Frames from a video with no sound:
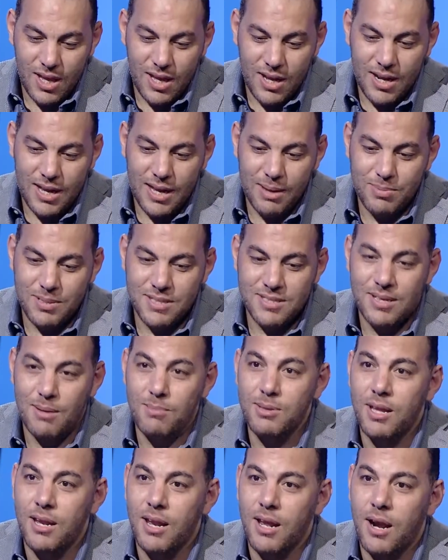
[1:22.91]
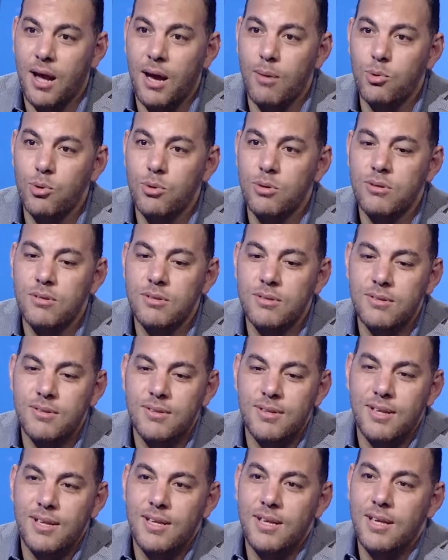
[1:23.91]
للكابتن ثابت الله يرحمه
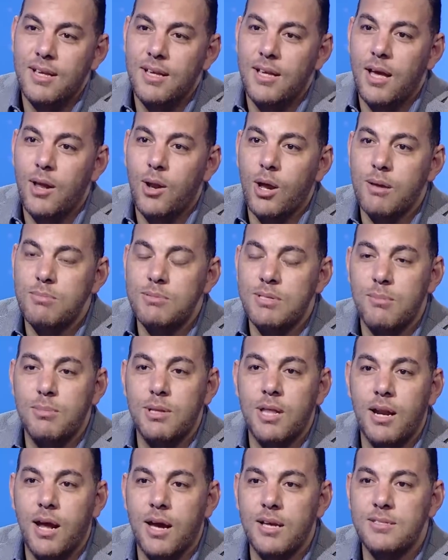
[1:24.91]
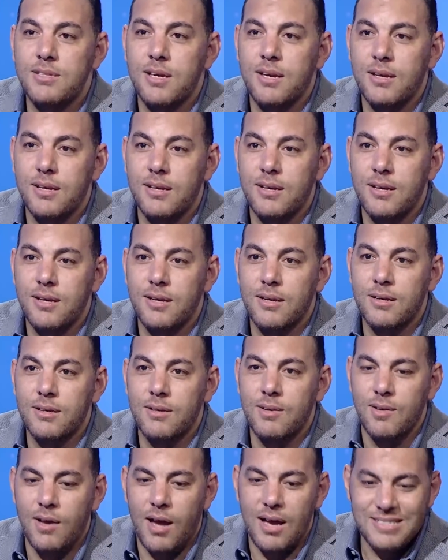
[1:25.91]
قال له كابتن ثابت انا عايز آه،
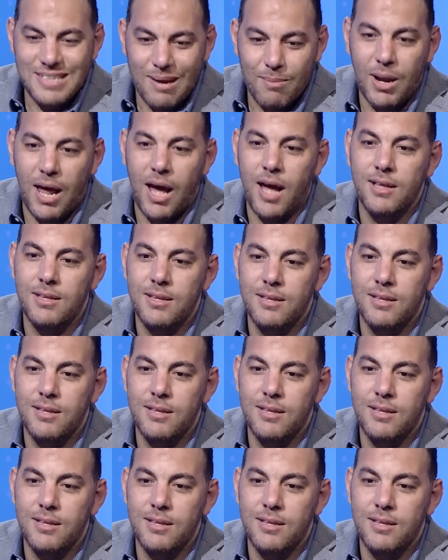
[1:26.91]
عايز اعمل عقد